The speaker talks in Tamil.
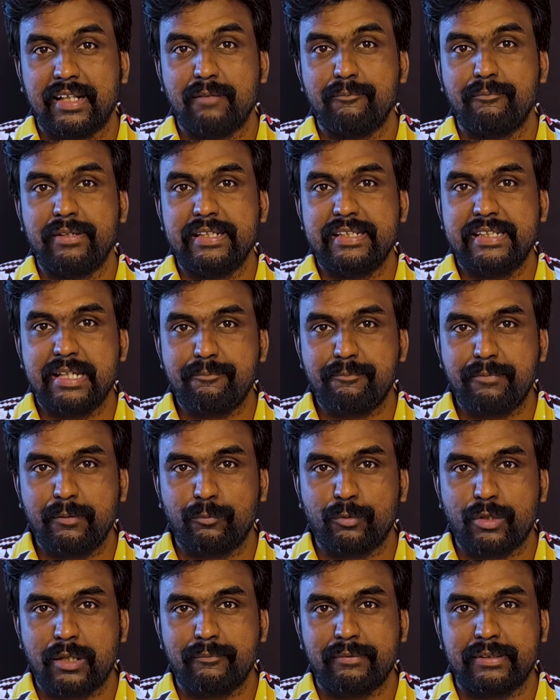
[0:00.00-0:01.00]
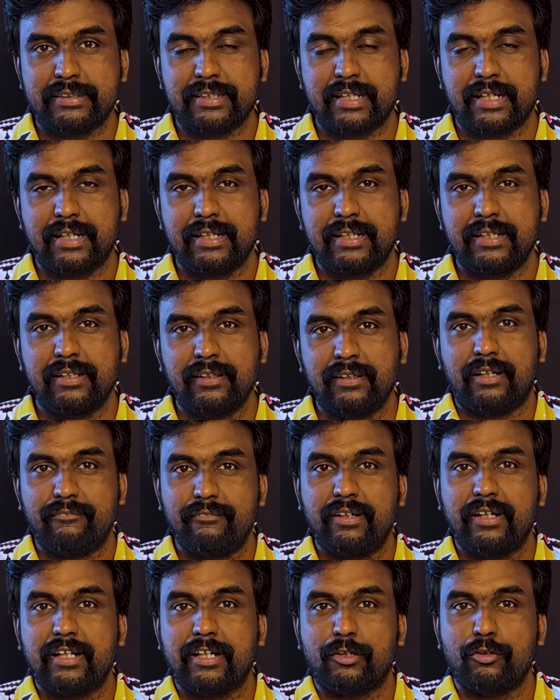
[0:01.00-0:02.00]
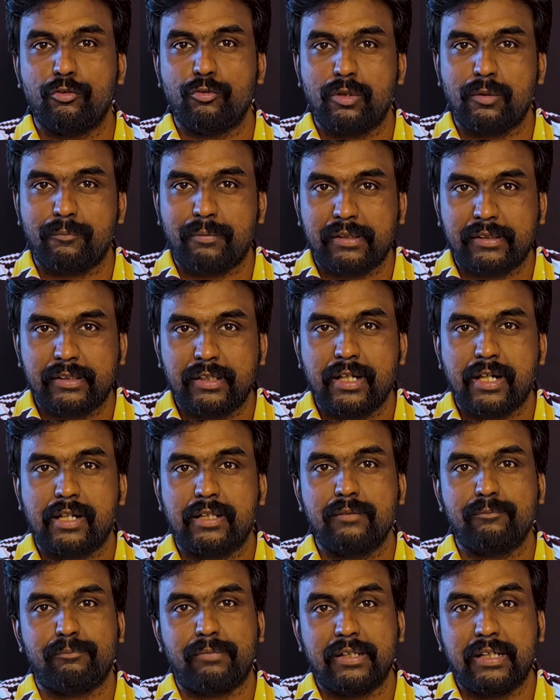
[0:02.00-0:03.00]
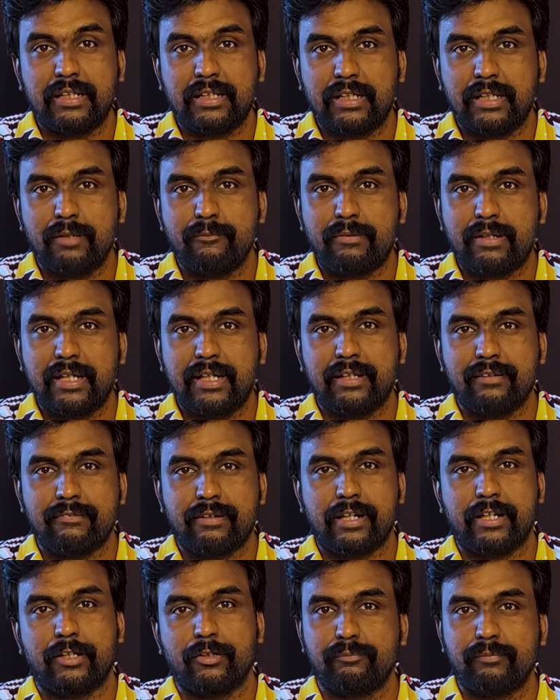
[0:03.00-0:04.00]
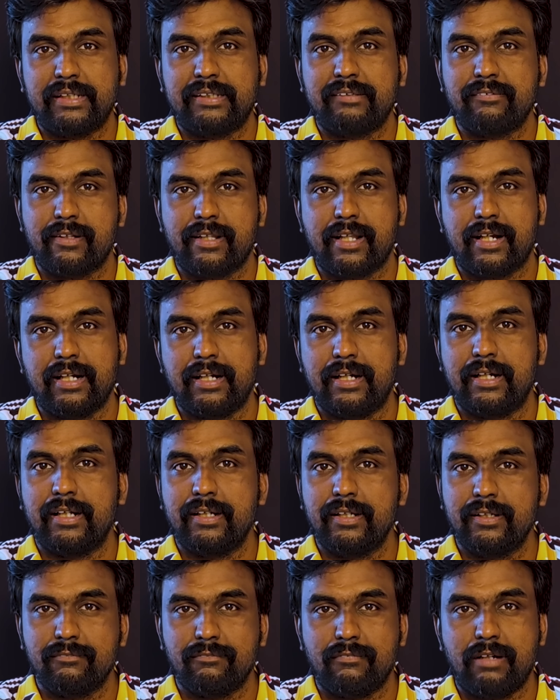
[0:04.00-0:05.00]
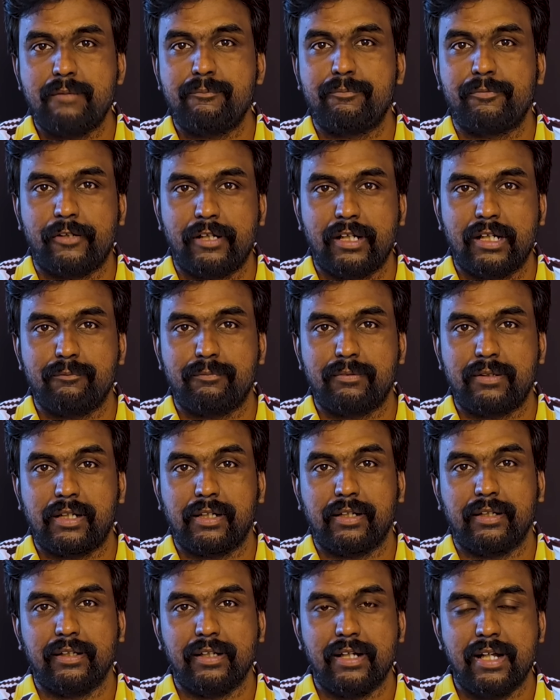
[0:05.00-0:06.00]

அந்த பிஜேபி முதலமைச்சர்கள் அவங்களுக்கும் ஒரு பத்திலிருந்து பன்னெண்டு நிமிடங்கள் வரைக்கும் பேசுவதற்கான வாய்ப்பு வழங்கப்பட்டிருக்கு